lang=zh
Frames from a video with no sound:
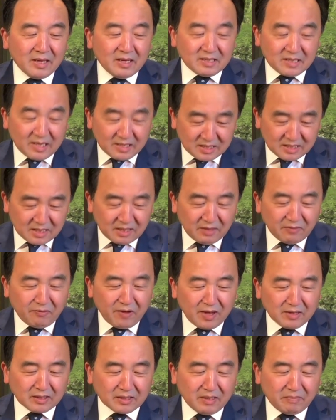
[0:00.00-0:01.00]
在西
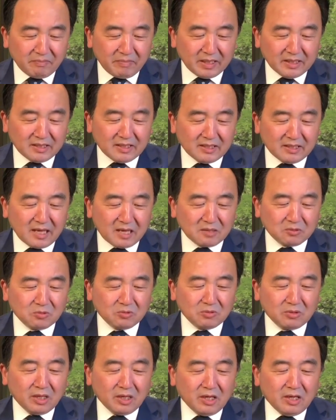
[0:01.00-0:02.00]
方的媒体当
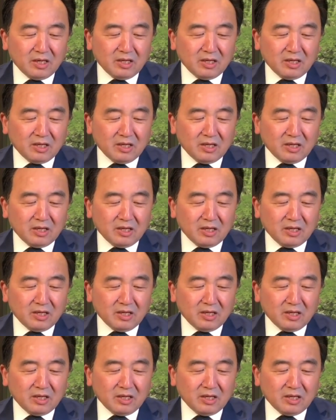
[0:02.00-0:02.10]
中